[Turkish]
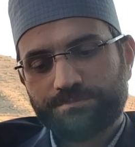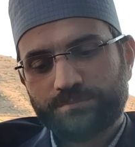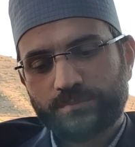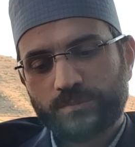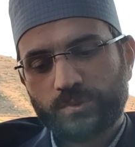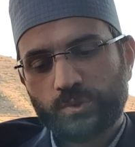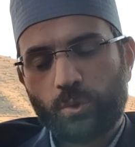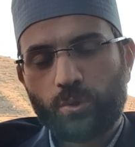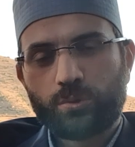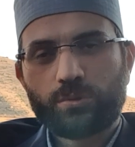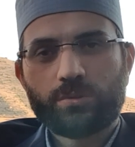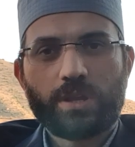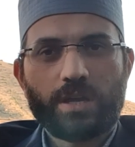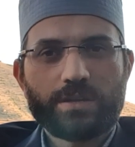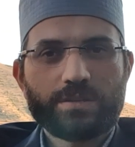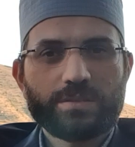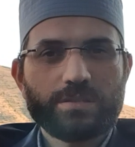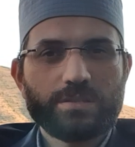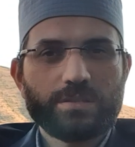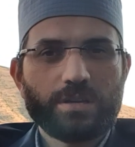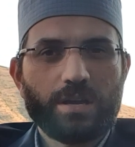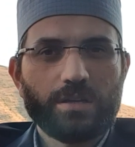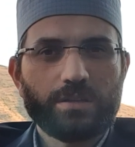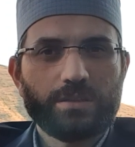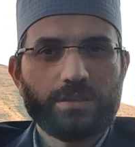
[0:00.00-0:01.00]
notlar
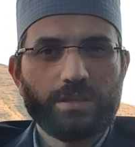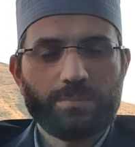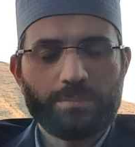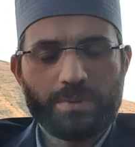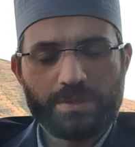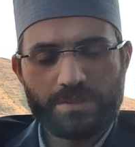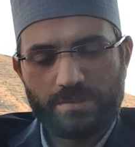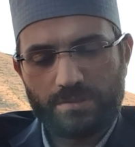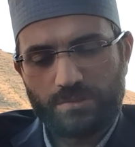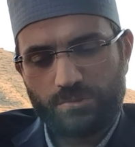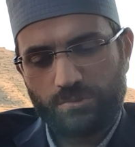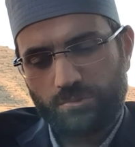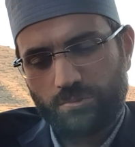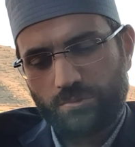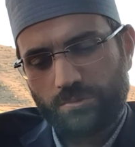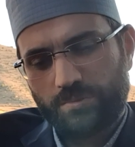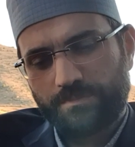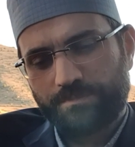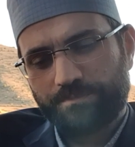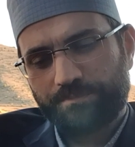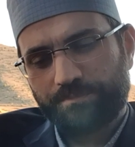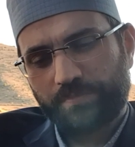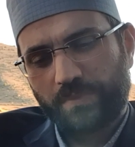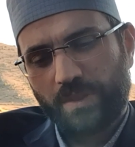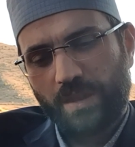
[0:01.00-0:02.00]
size aktarmak istiyorum.
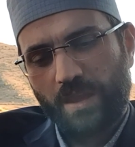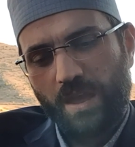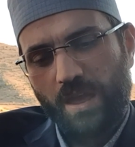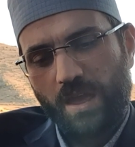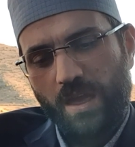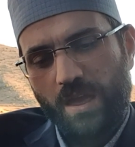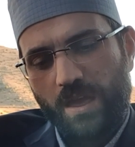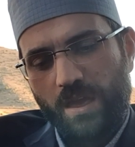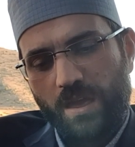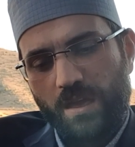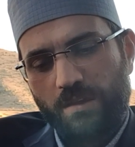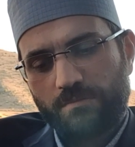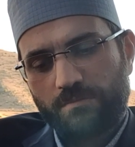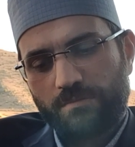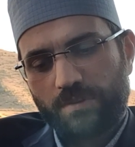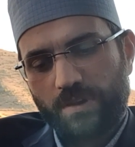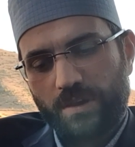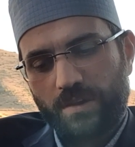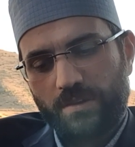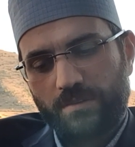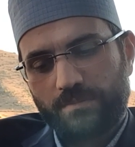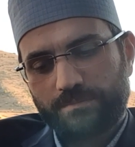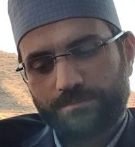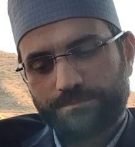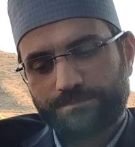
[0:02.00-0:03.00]

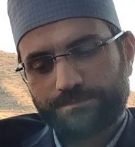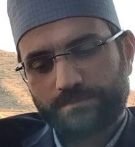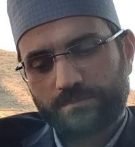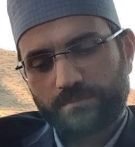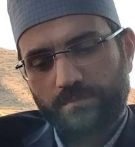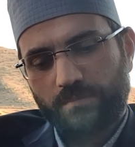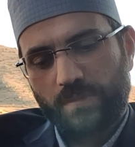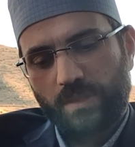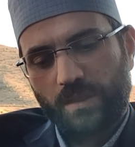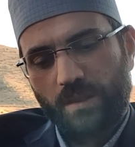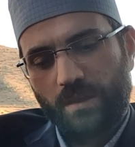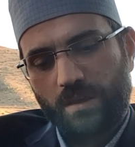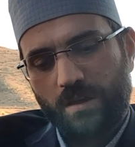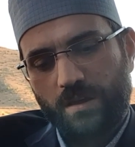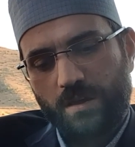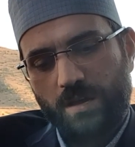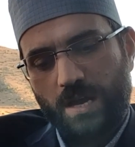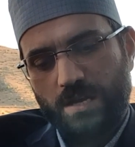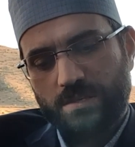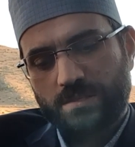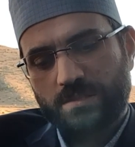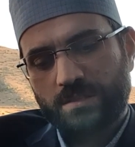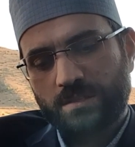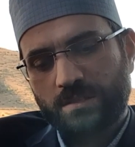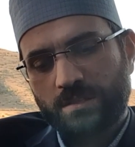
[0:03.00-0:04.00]
Ve
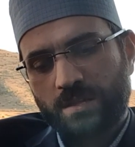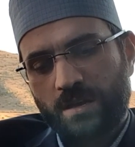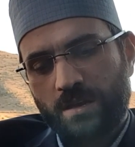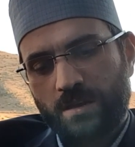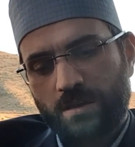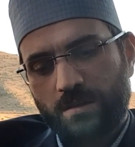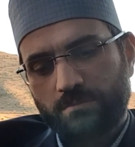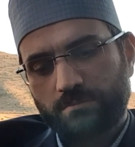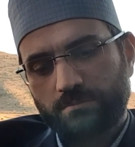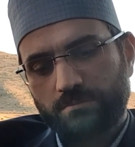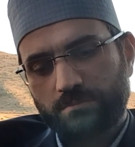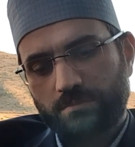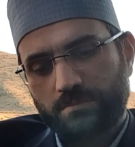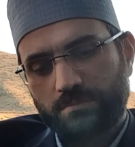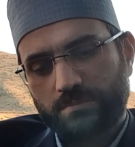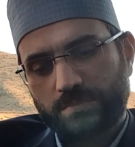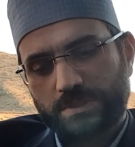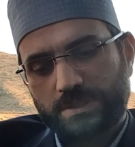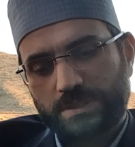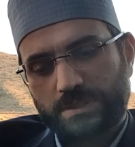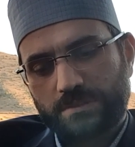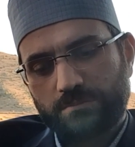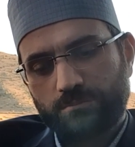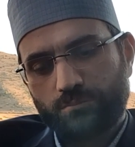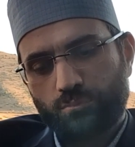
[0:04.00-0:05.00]
aslında
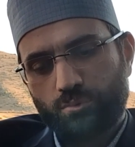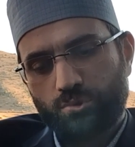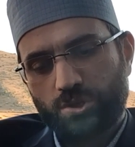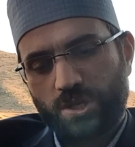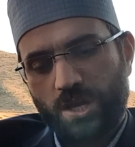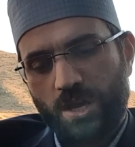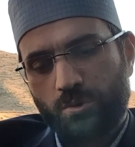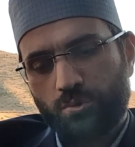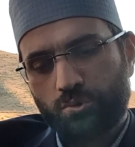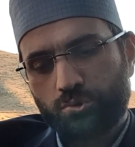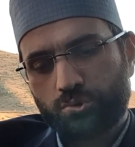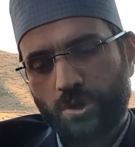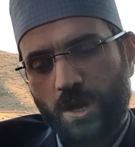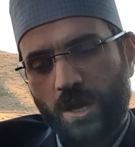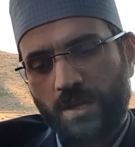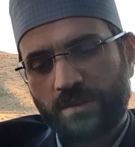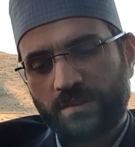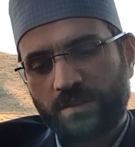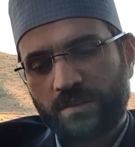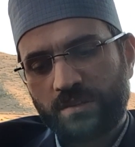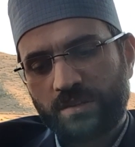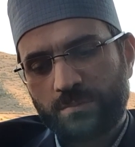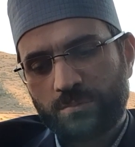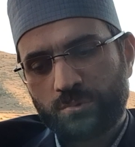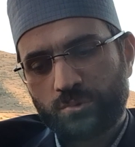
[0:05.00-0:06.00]
bu Z kuşağı
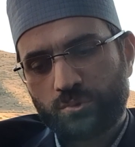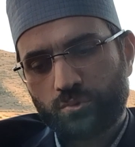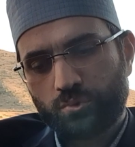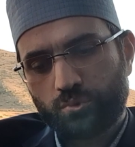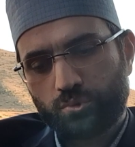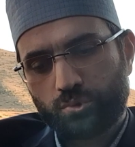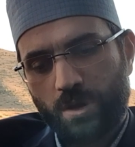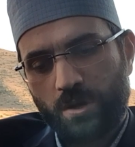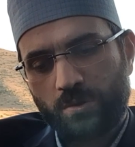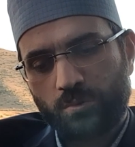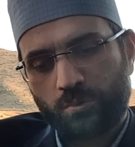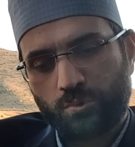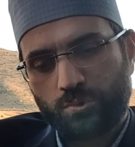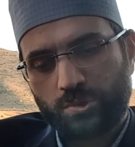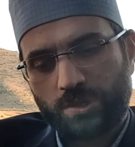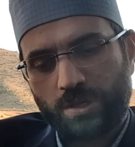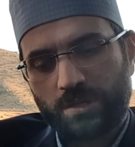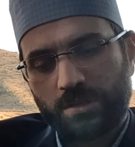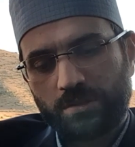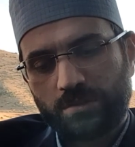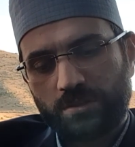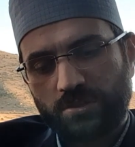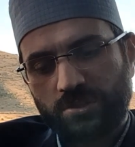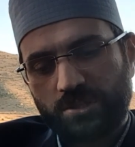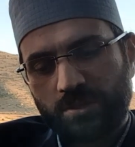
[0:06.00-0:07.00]
dediğimiz kuşağın
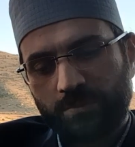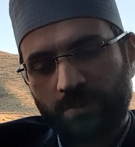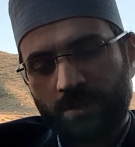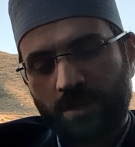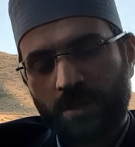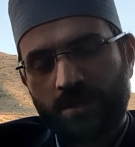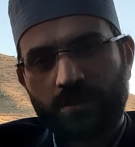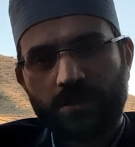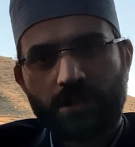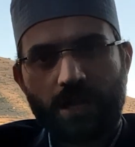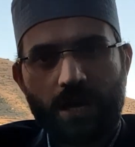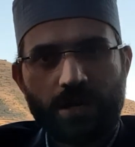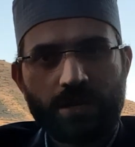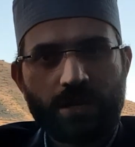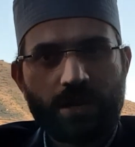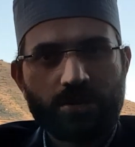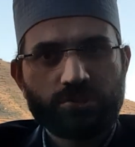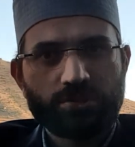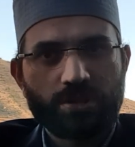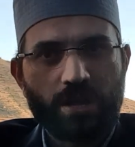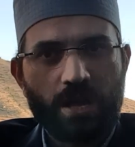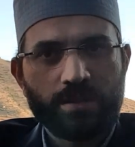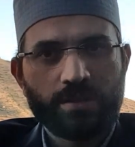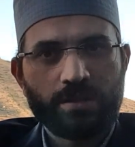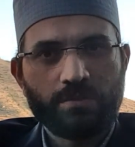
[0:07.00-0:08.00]
özellikle kimileri daha
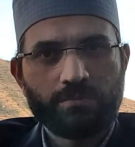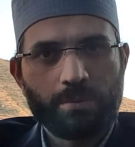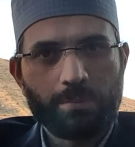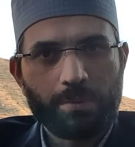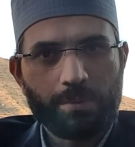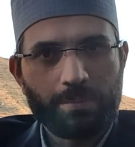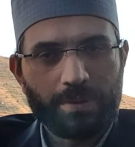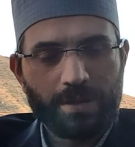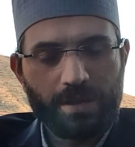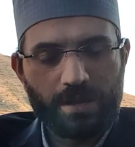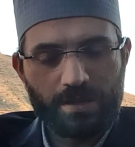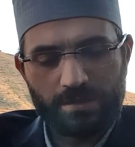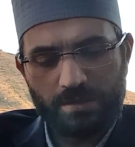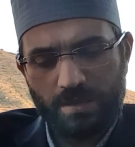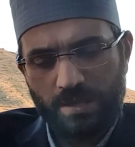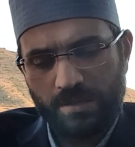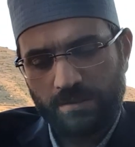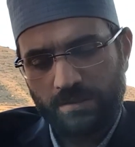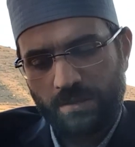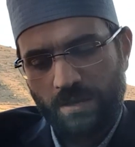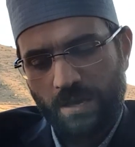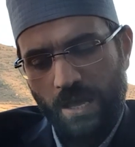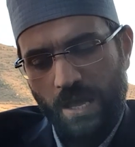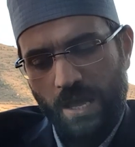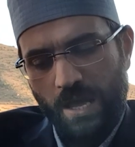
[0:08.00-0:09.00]
yaşlı anne ve babalardan,
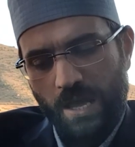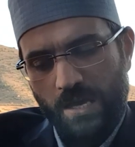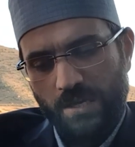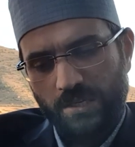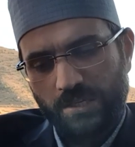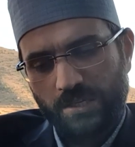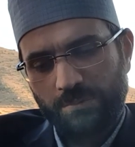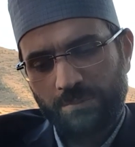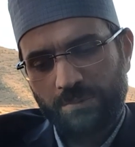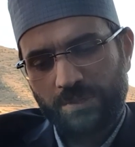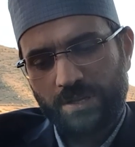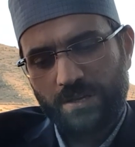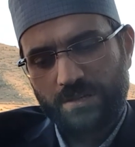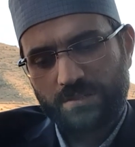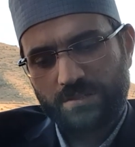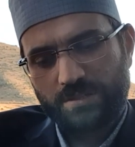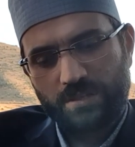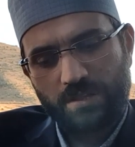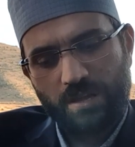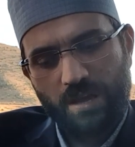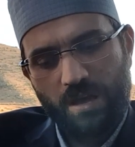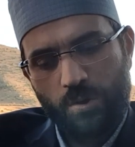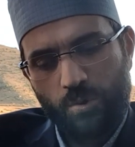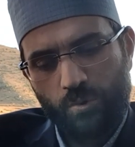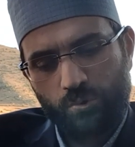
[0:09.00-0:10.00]
kimileri
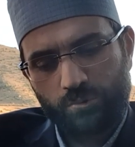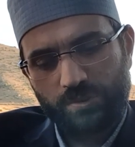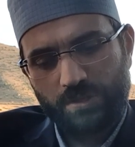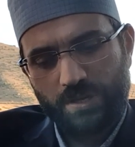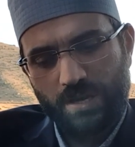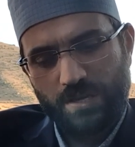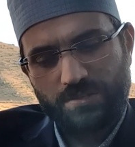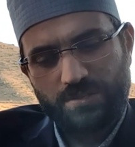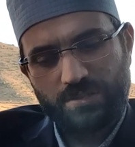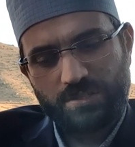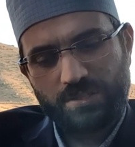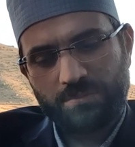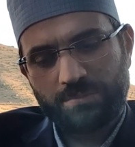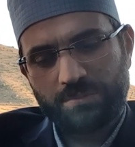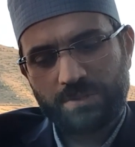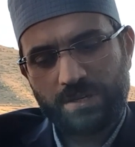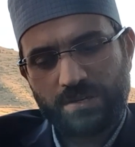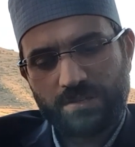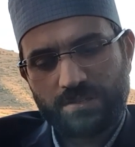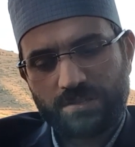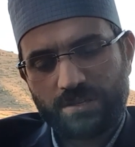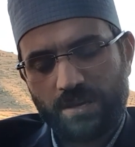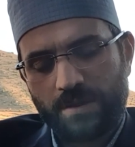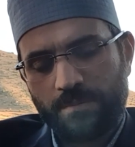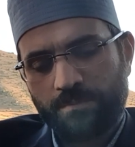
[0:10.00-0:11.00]
ise daha orta yaşlı, kimileri
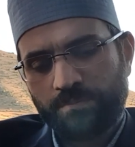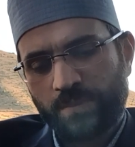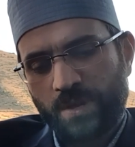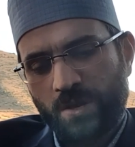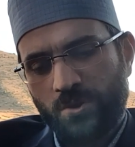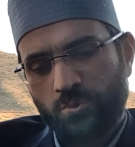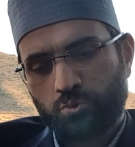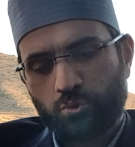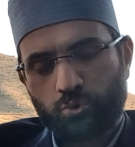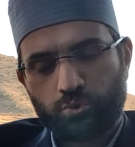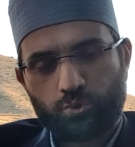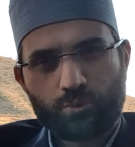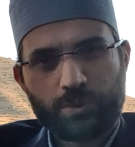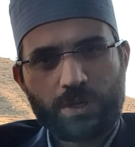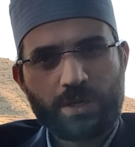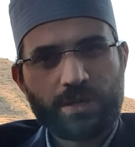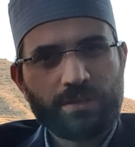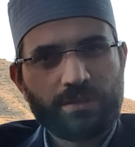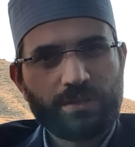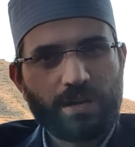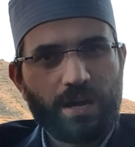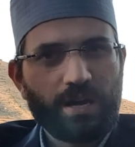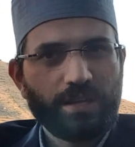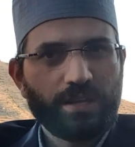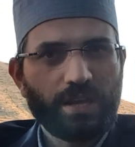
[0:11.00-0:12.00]
ise
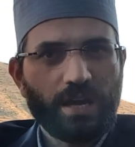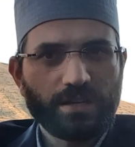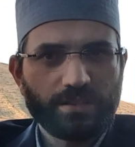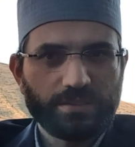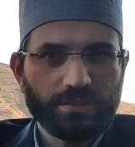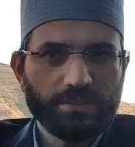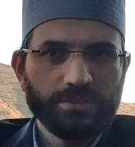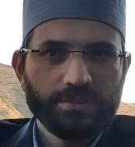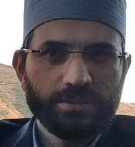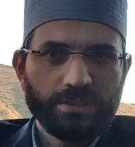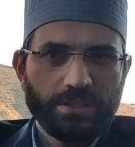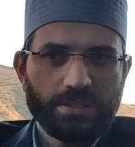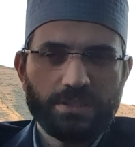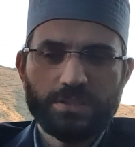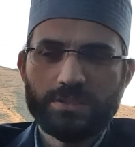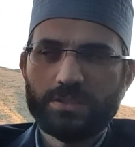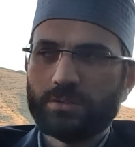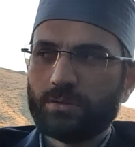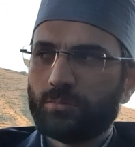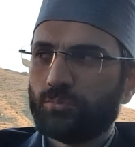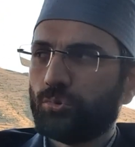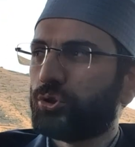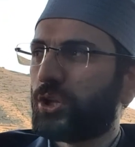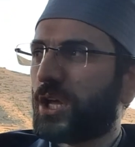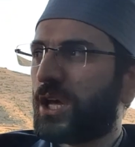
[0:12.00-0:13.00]
çocuklarına daha yakın ki
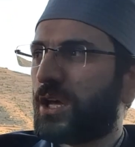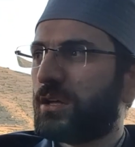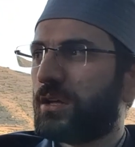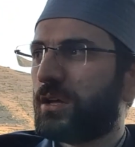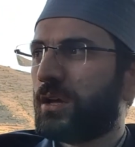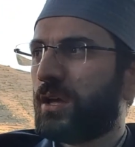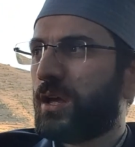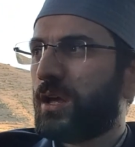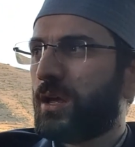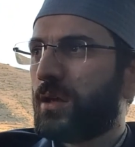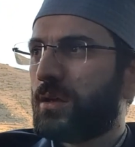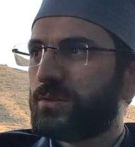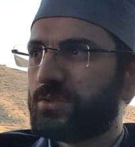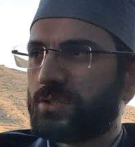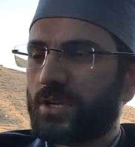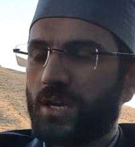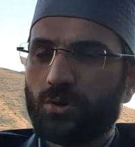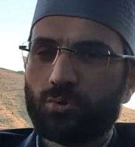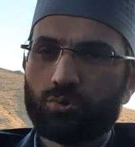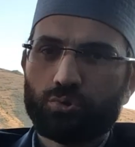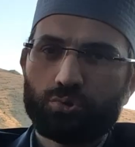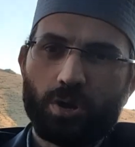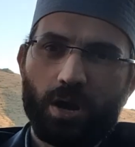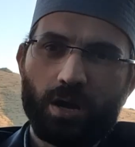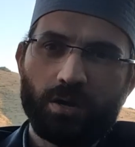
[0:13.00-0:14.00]
o da Z
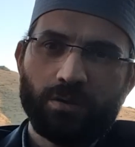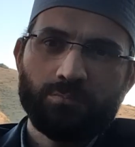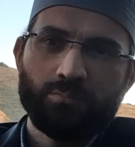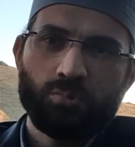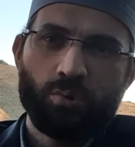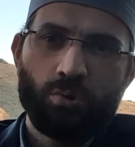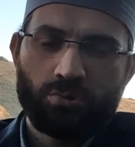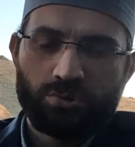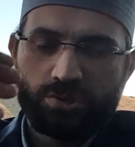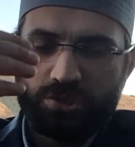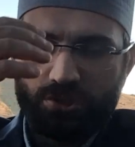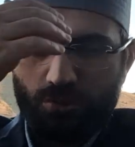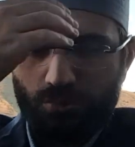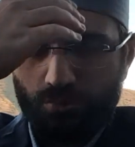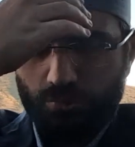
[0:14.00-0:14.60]
kuşağının bir önceki